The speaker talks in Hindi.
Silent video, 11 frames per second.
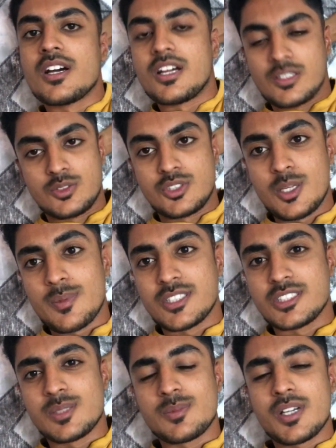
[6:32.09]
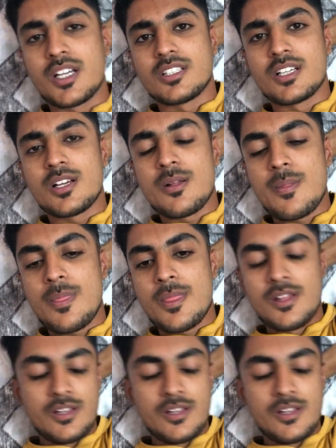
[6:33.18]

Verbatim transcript: एंड उसके बाद जिम गया